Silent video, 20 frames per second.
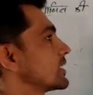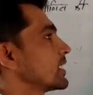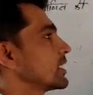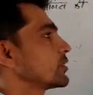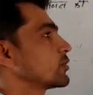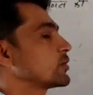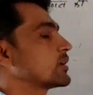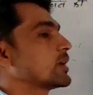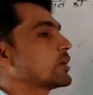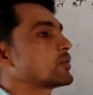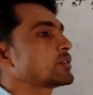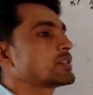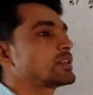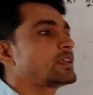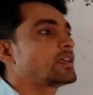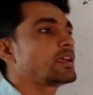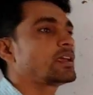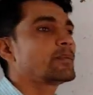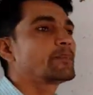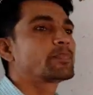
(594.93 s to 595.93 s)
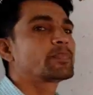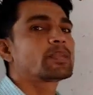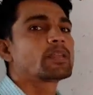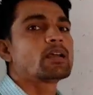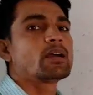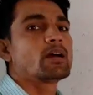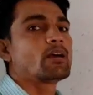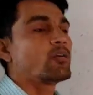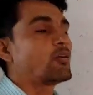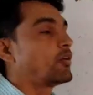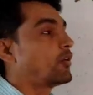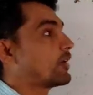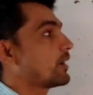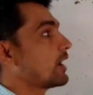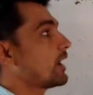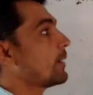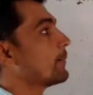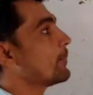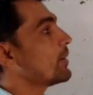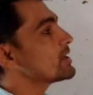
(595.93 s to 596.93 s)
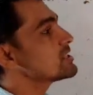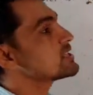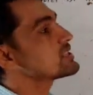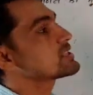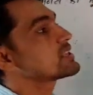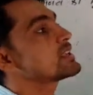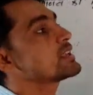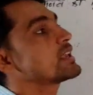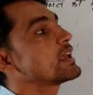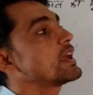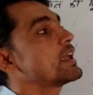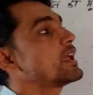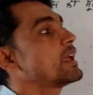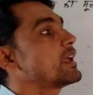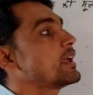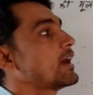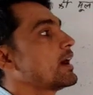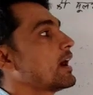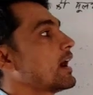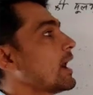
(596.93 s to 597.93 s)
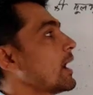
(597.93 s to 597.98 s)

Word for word: संख्याएं तो क्या होती है और अबाज्य संख्याएं